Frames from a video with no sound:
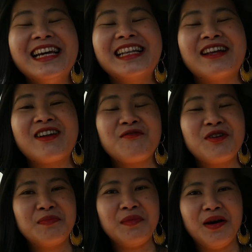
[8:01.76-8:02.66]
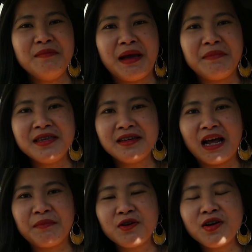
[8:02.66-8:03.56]
Là lâu đựng bữa mà biết chừng
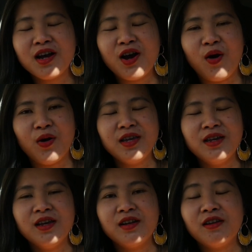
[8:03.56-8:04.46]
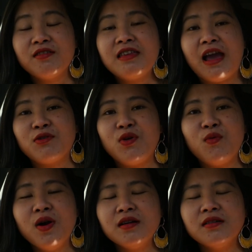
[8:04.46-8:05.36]
nào mới có cơ hội, đó nên nhào
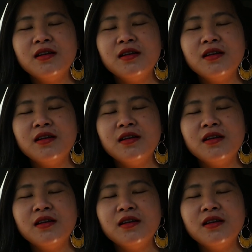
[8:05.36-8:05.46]
vô quất.